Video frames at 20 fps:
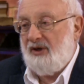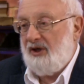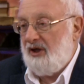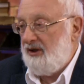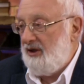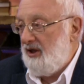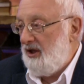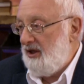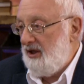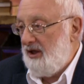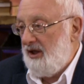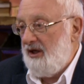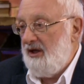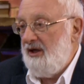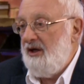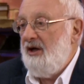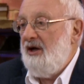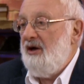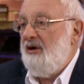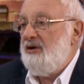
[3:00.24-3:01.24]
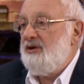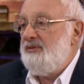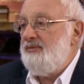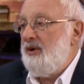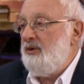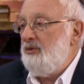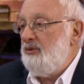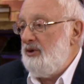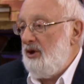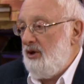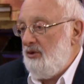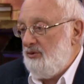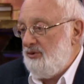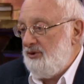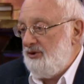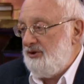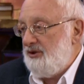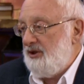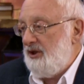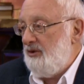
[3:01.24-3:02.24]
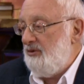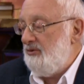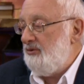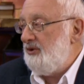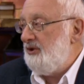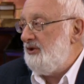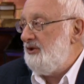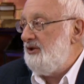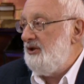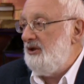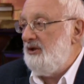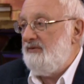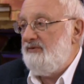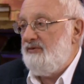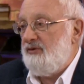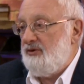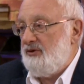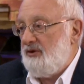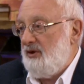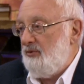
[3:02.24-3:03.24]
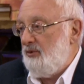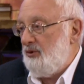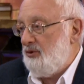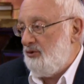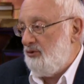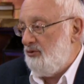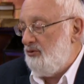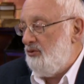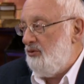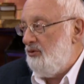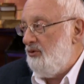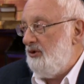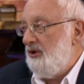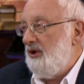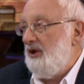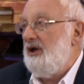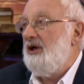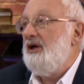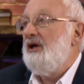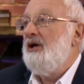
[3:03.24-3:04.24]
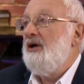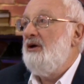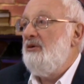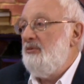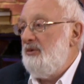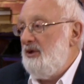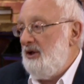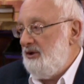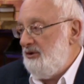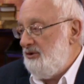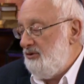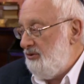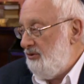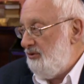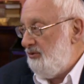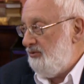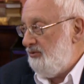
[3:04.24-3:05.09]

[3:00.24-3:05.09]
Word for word: когда я смогу нарушить союзы, сделать все с тобой что угодно, меня ничто не